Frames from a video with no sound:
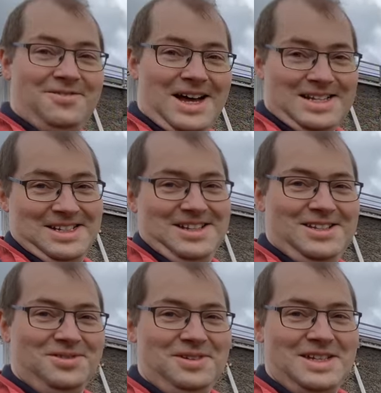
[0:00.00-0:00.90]
Wand,
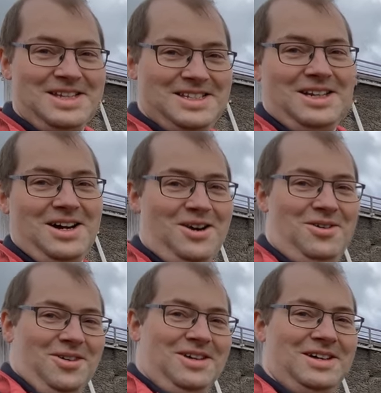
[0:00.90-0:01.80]
so wird das hier
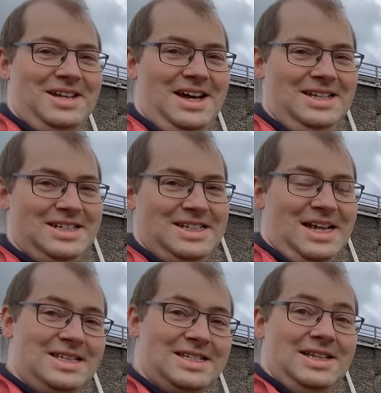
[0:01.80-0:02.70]
auch genannt,
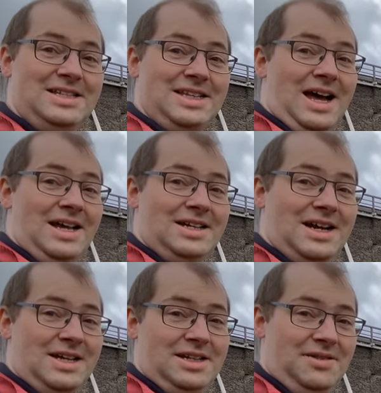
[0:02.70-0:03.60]
das ist ein
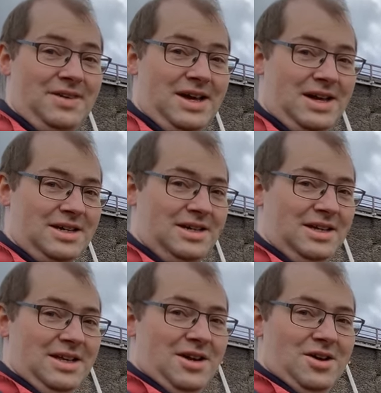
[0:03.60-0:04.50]
Gradierwerk
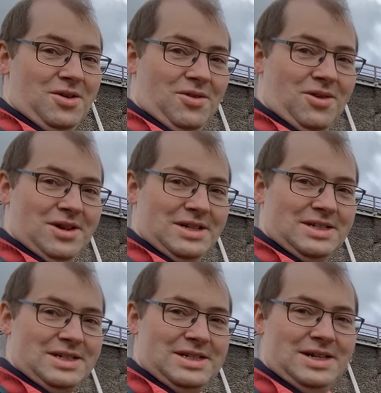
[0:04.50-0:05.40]

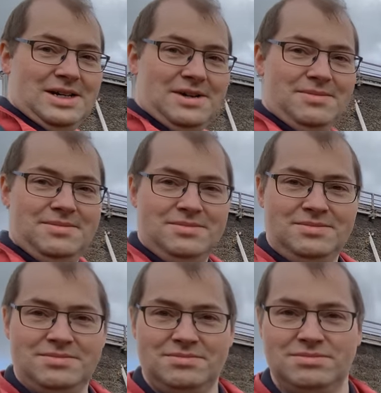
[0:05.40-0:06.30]
und ähm,
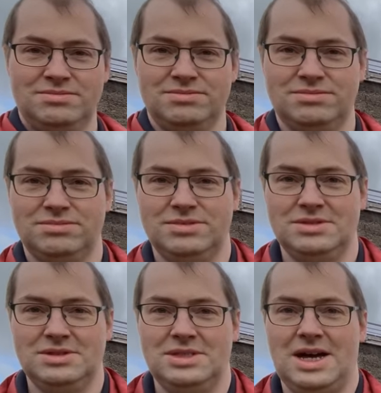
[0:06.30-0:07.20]

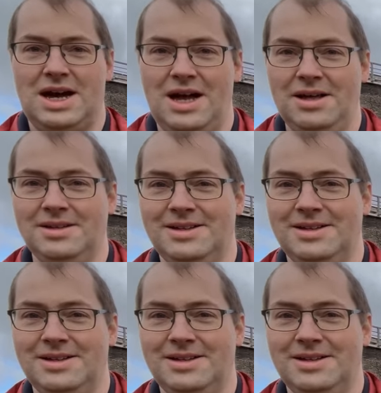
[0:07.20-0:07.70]
da